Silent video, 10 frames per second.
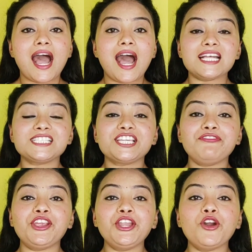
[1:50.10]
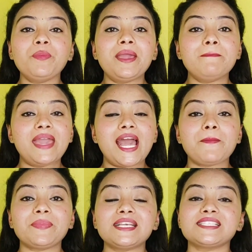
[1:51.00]
आज की वीडियो में मैं
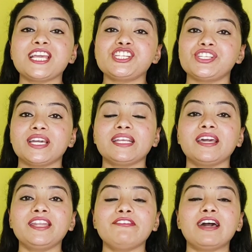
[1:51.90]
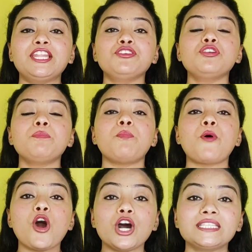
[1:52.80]
आपके साथ शेयर करने वाली हूँ
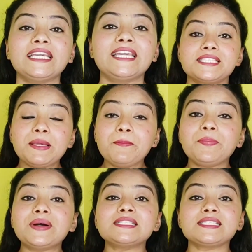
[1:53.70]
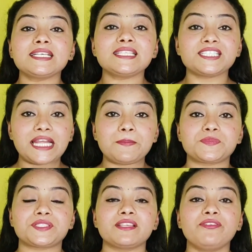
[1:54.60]
बहुत ही सिंपल से
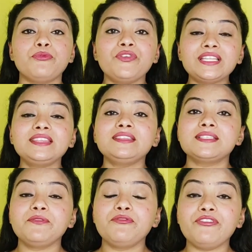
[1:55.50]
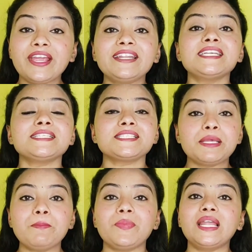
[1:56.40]
स्टेप्स विद वेरी
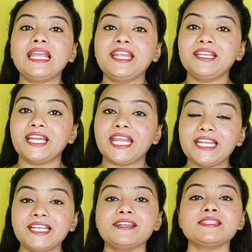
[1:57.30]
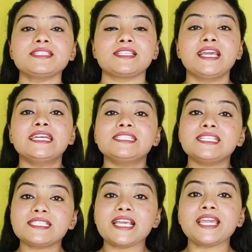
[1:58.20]
सिंपल इंग्रेडिएंट्स
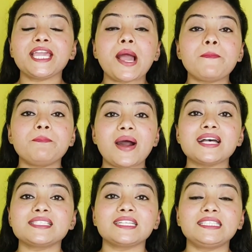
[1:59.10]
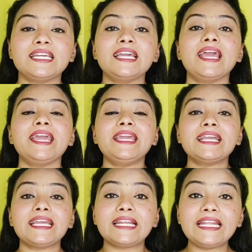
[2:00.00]
जिससे कि आप पा सकते हैं
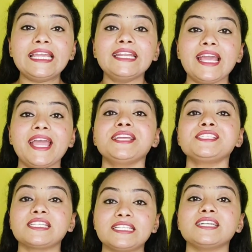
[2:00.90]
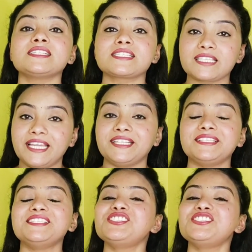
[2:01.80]
एक क्लीन एंड क्लियर स्किन